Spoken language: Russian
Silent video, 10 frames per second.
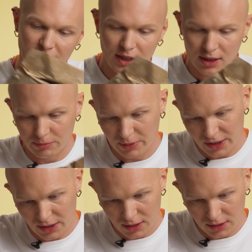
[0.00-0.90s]
Эрон
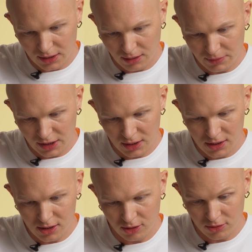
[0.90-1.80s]
приехал к нам
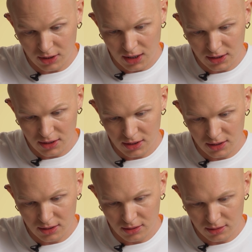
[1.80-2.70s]
из United